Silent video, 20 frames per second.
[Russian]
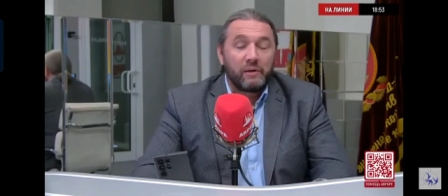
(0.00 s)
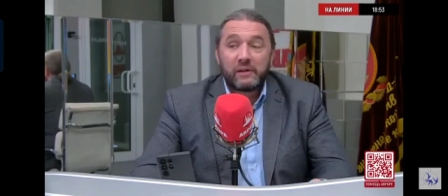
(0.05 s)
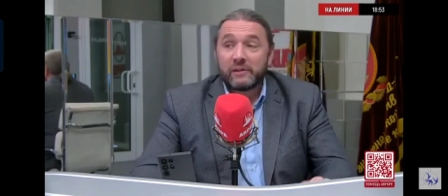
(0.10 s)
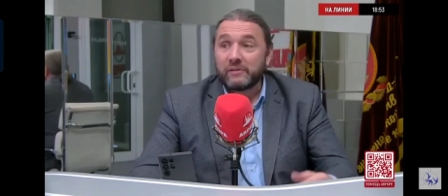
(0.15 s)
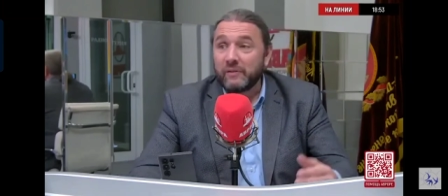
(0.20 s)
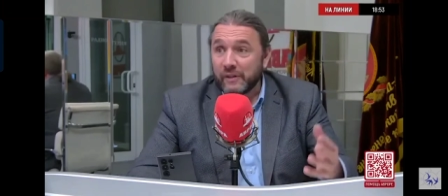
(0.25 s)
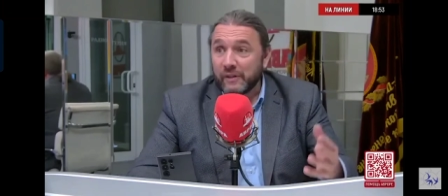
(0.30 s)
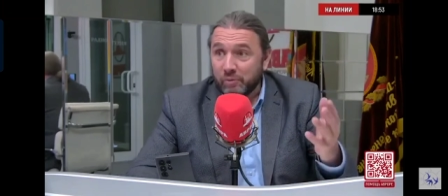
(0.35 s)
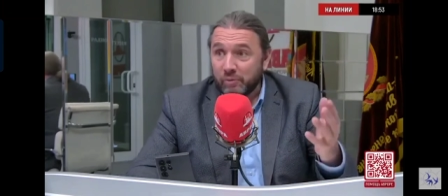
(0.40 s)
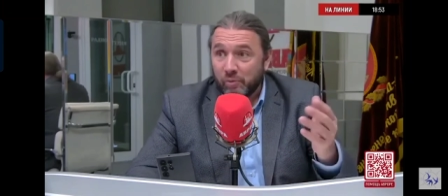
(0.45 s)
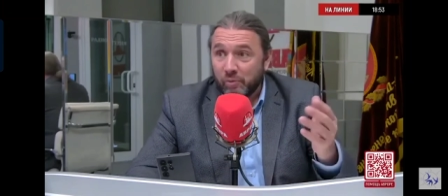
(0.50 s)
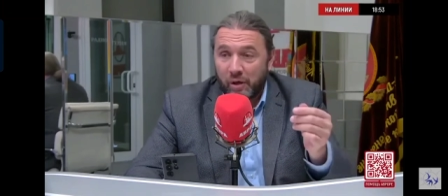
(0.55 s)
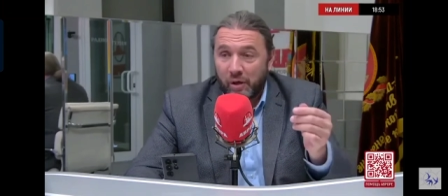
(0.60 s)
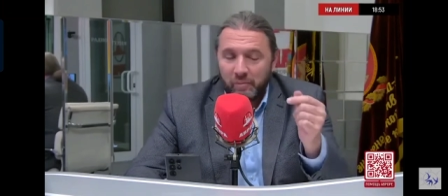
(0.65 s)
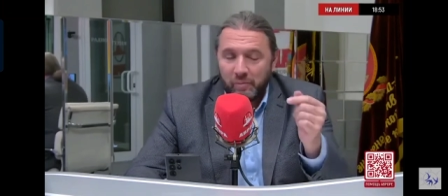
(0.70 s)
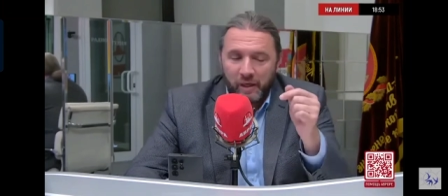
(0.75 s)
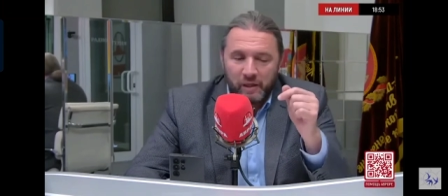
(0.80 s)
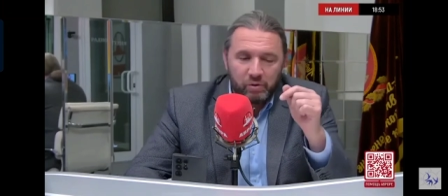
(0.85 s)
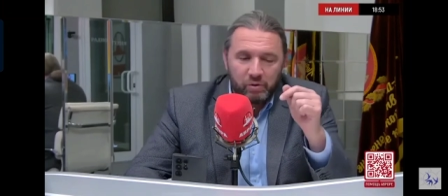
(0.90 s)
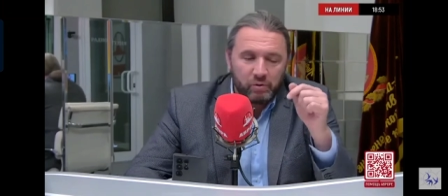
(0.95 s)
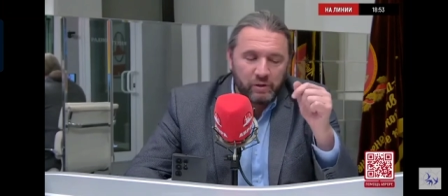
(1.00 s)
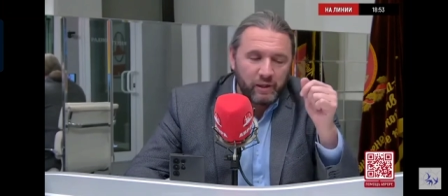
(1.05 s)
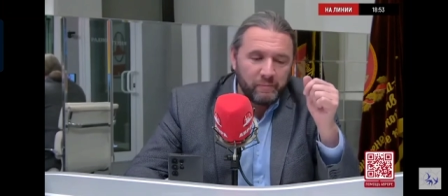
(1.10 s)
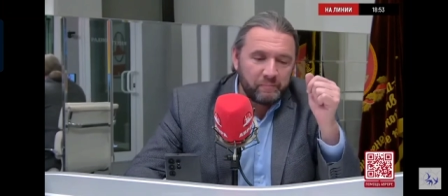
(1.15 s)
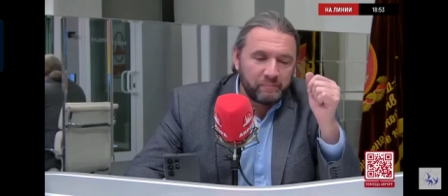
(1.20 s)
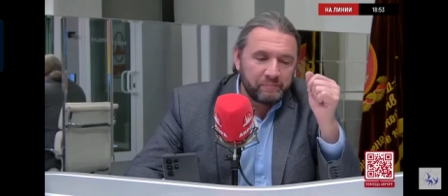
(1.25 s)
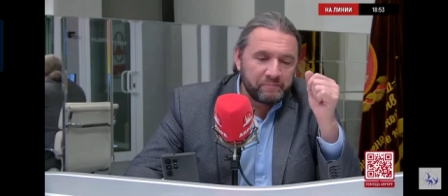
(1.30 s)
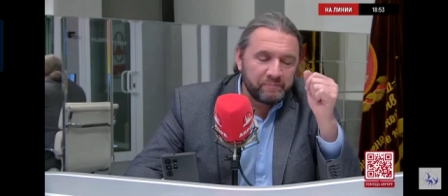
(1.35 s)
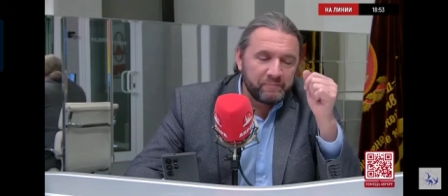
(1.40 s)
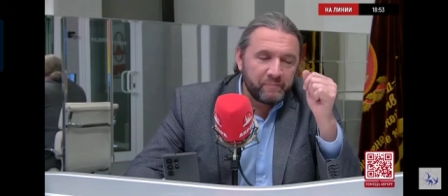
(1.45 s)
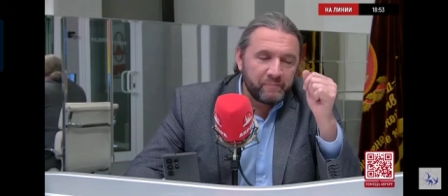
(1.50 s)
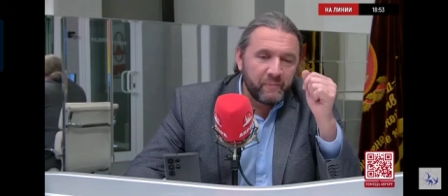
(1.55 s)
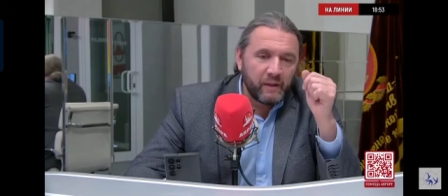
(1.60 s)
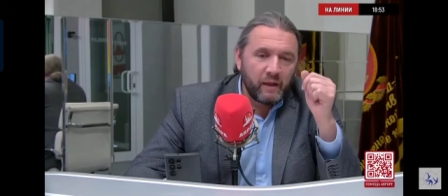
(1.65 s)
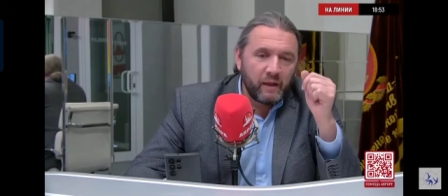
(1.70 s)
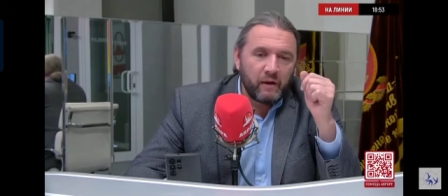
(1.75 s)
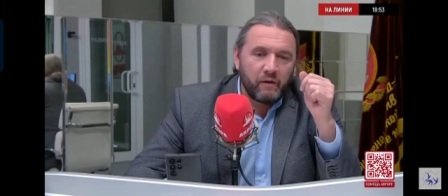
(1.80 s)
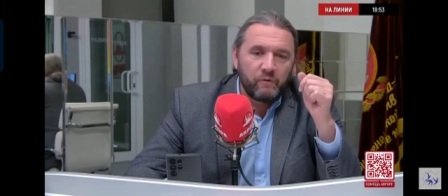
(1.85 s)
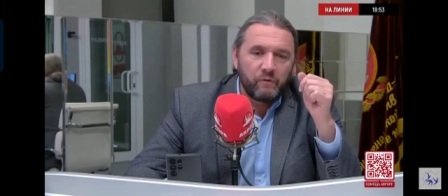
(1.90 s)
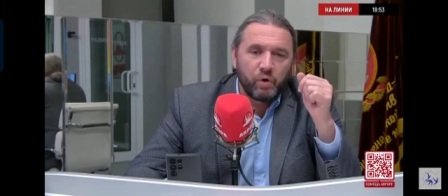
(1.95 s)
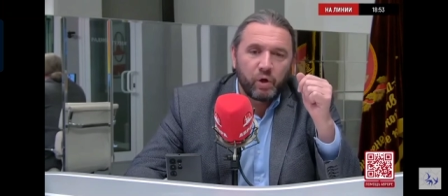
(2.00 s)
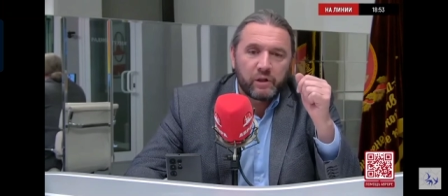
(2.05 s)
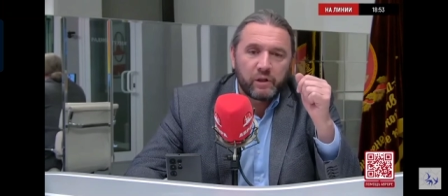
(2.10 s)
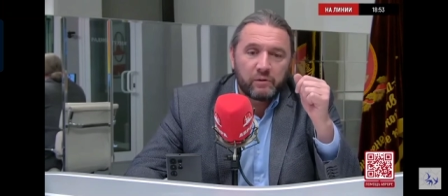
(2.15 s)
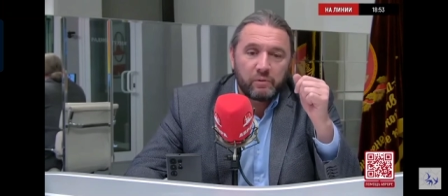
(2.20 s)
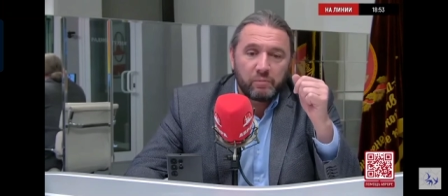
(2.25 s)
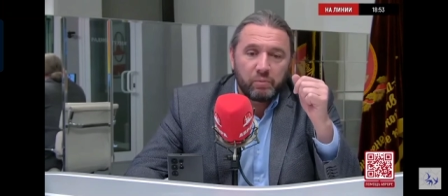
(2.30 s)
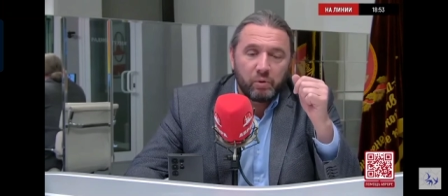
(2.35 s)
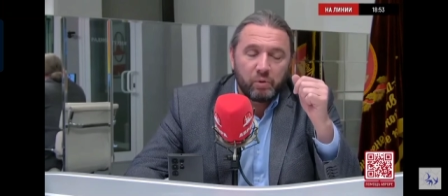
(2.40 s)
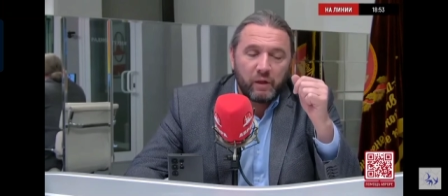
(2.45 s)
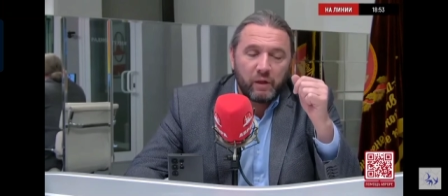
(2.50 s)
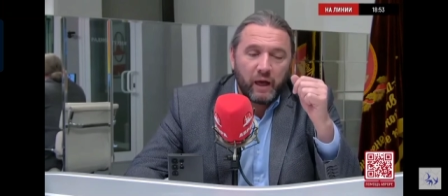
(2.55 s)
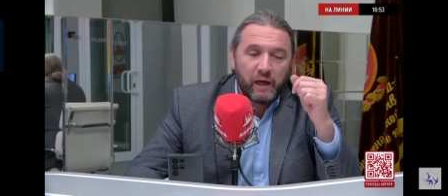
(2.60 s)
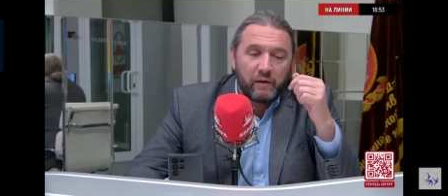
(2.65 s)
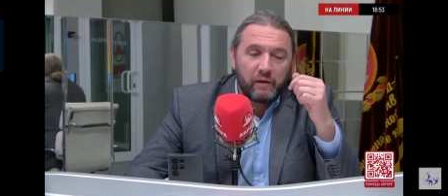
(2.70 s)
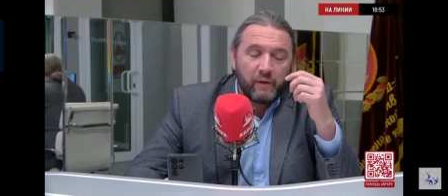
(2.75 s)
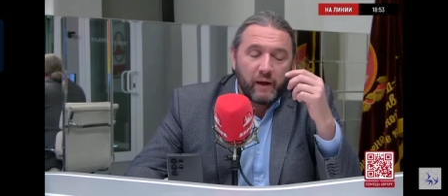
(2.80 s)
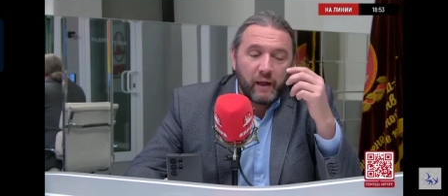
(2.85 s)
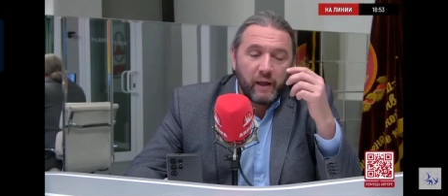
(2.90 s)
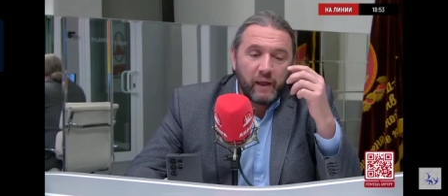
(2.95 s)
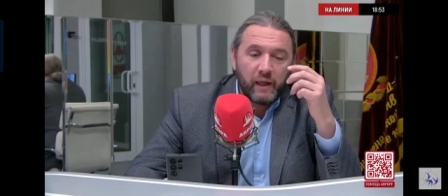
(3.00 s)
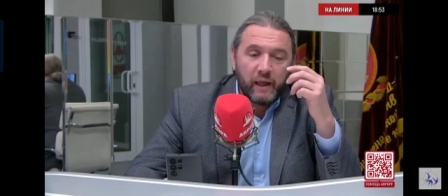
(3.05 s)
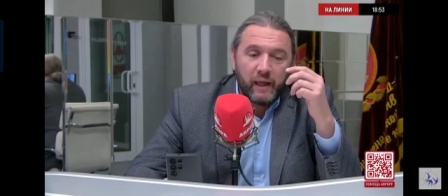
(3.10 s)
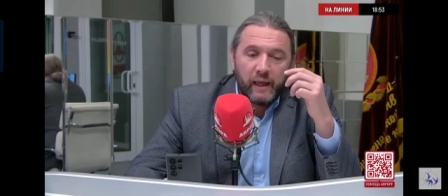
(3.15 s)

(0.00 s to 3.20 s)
известному роману, да? Вот, Булгакова.